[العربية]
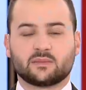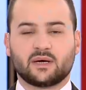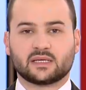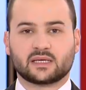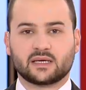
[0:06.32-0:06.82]

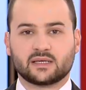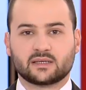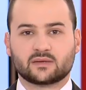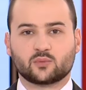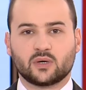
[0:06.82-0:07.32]
صباح
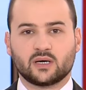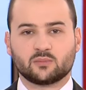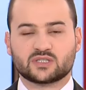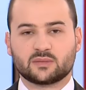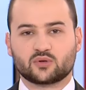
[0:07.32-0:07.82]
الخير
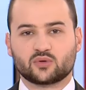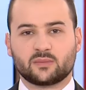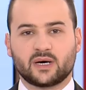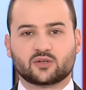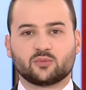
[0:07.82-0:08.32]

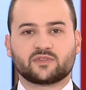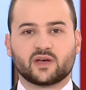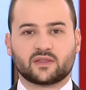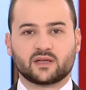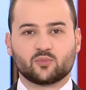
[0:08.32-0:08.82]
ومستمرون معكم
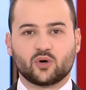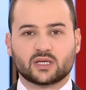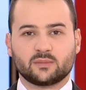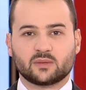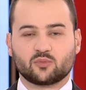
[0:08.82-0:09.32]
في هذه
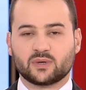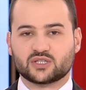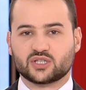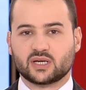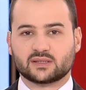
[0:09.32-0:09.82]
المواكبه
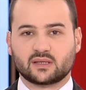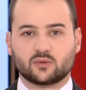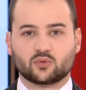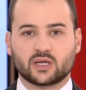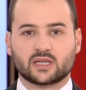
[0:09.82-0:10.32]
المباشره
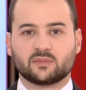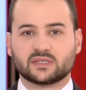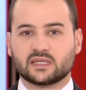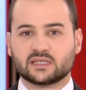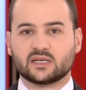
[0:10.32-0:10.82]
للتطورات
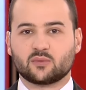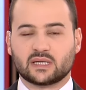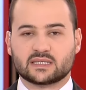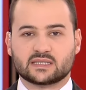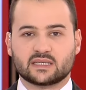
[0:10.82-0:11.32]
الميدانيه
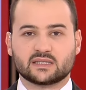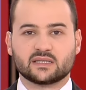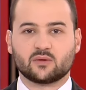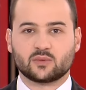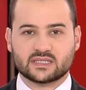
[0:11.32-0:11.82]

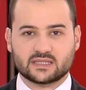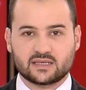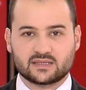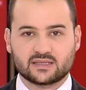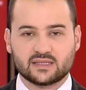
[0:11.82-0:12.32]
والعسكريه
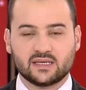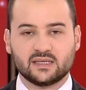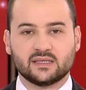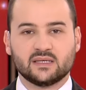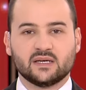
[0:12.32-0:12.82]

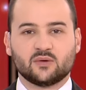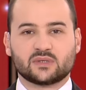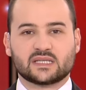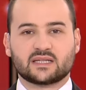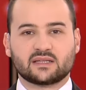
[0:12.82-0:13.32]
والسياسيه
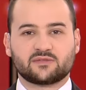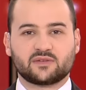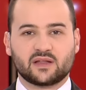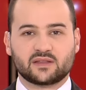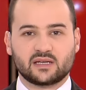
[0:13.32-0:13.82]
ونستضيف
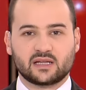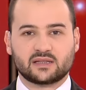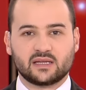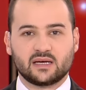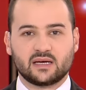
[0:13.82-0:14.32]
في هذه
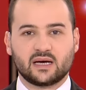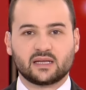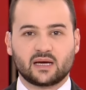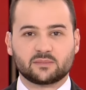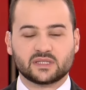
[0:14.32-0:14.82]
الاثناء
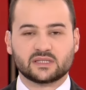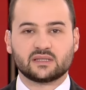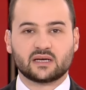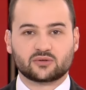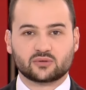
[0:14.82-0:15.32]

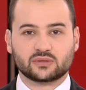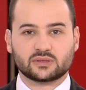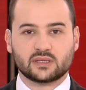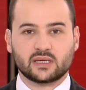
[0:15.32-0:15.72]
العميد الركن